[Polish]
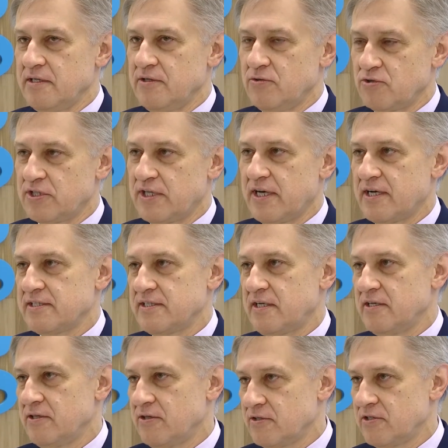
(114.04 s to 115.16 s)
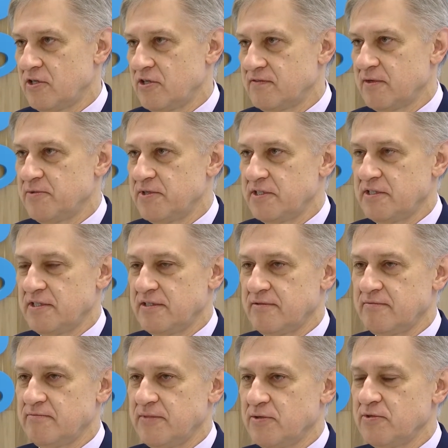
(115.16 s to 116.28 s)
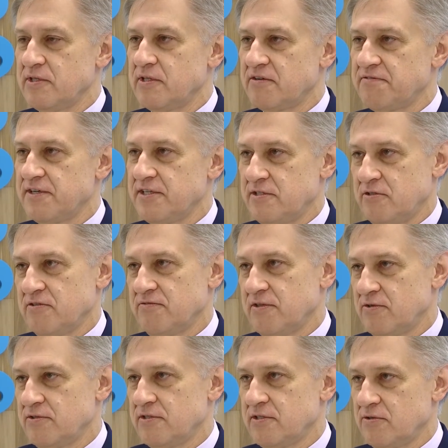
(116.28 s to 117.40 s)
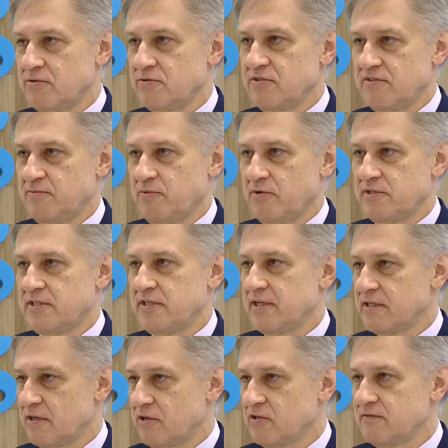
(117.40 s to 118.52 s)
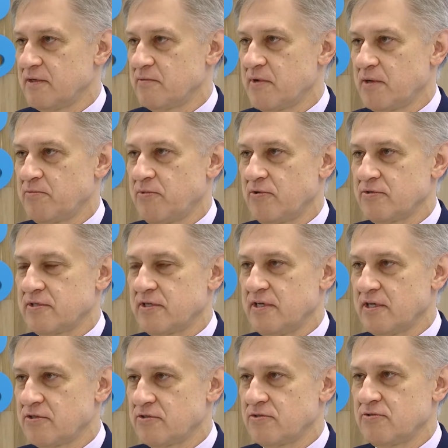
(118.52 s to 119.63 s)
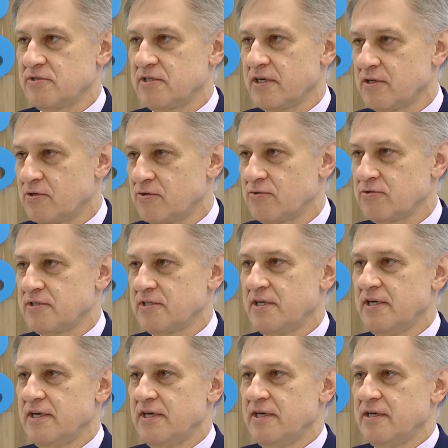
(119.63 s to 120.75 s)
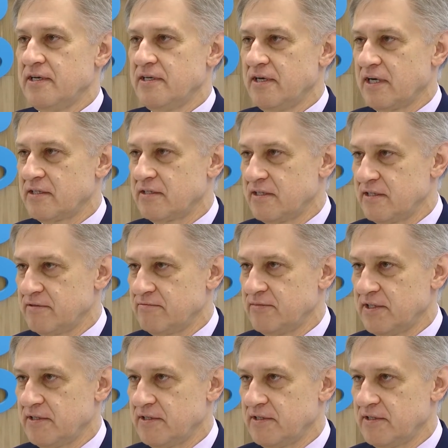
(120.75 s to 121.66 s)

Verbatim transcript: już teraz, ale i docelowo będzie miał interfejsy do wielu instytucji w Polsce, jak Narodowy Bank Polski, jak ZUS, jak KRUS, jak te